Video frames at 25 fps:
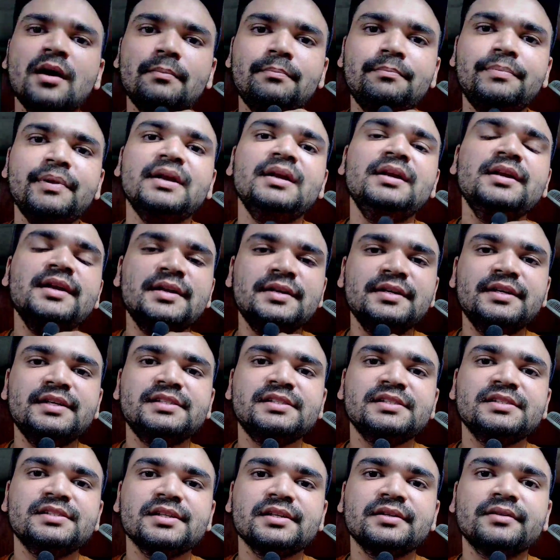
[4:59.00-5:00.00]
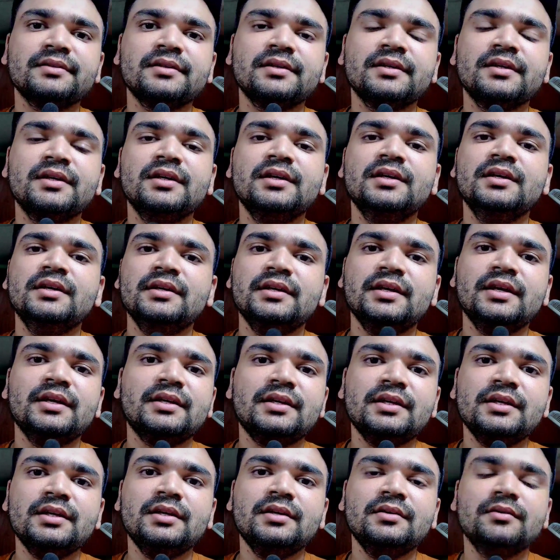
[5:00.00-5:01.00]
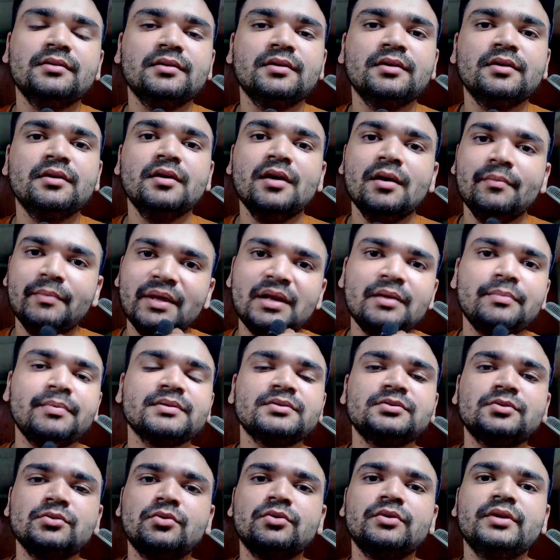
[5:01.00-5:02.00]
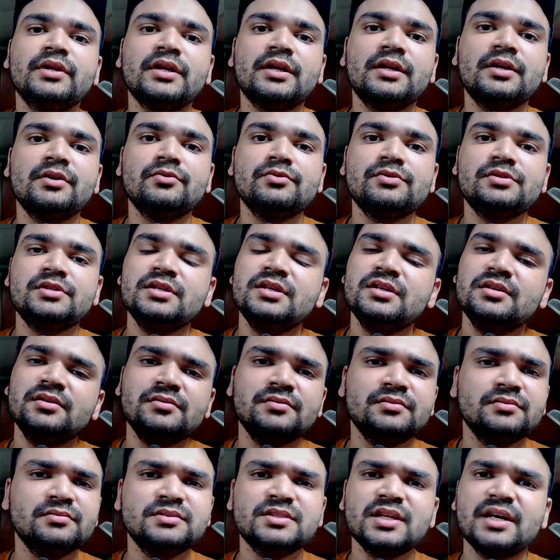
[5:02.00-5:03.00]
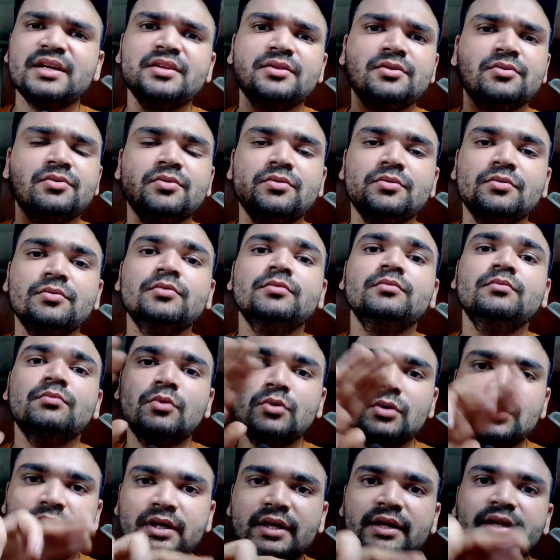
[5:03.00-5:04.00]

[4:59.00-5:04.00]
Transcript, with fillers: ब्रिलियंट डिसीशन ये कि मेरे पास तो होने के लिए कुछ नहीं है जाने दो बोल